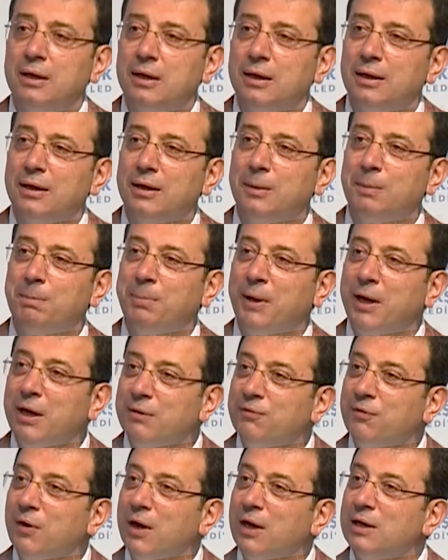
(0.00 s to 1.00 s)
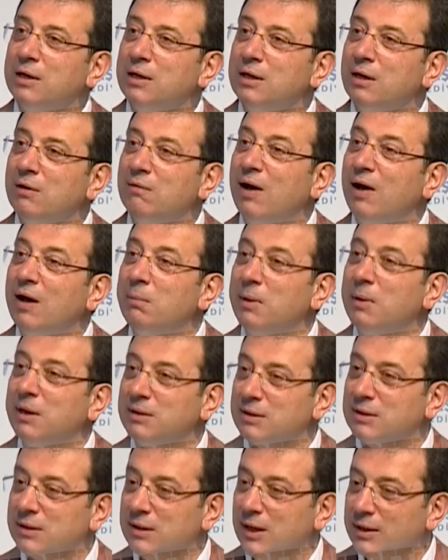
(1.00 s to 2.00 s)
e, pek farkına
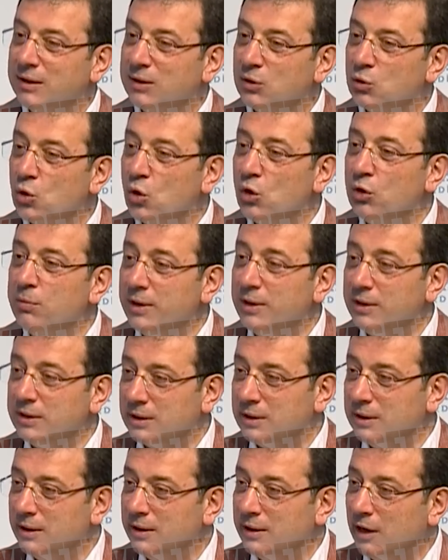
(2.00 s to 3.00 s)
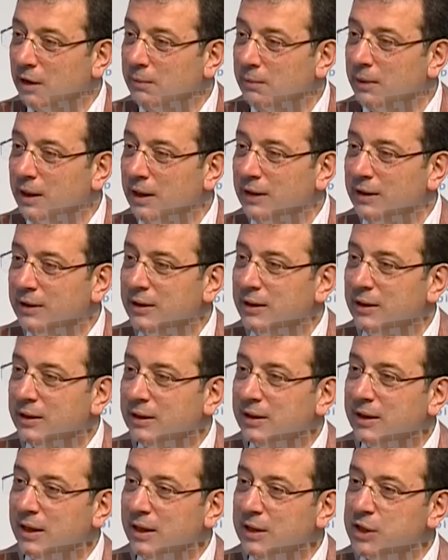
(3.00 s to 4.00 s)
varmadıkları, görmedikleri ama
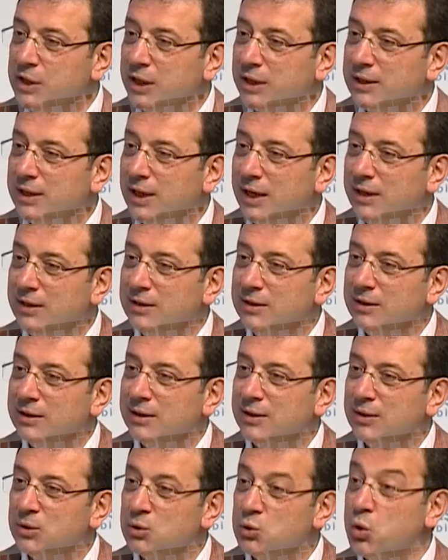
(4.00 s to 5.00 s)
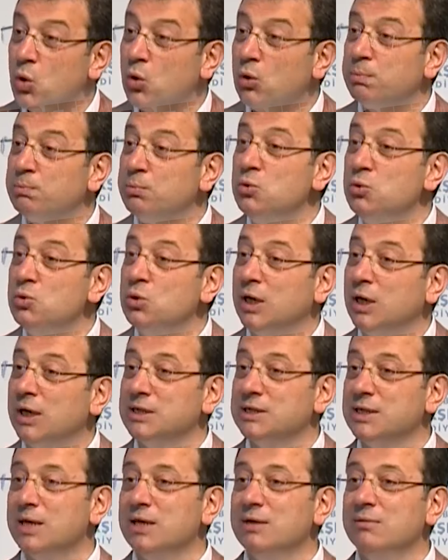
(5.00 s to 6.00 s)
gerçekten e, çok büyük
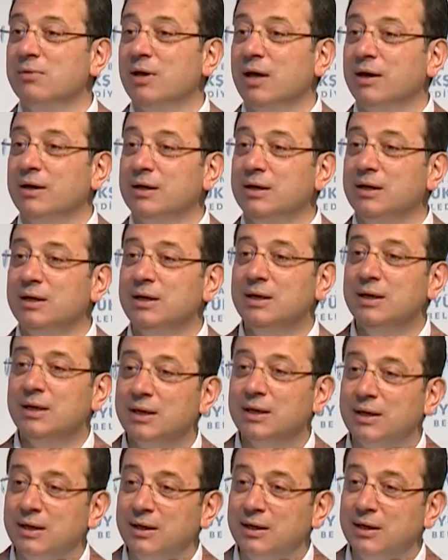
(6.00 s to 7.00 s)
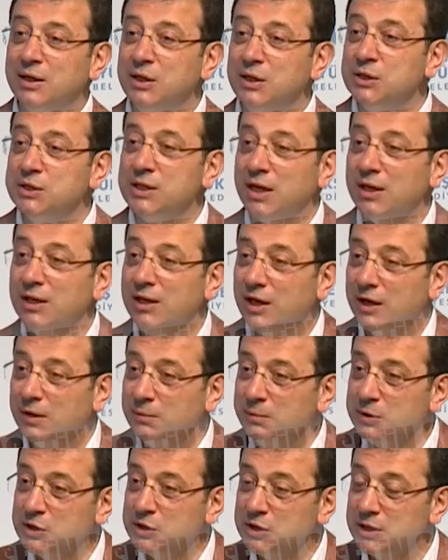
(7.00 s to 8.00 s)
kazanımları e,
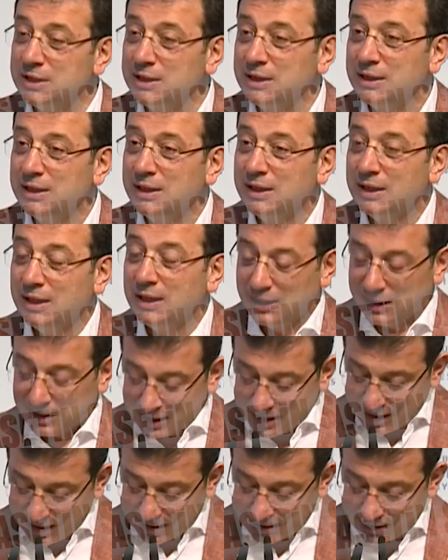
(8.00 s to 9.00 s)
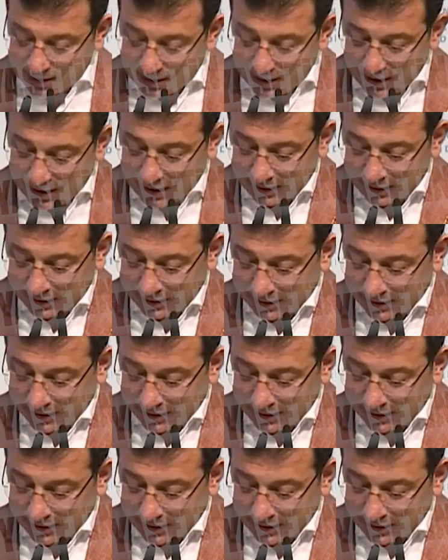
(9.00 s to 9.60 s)
insanlarımızın hayatına e,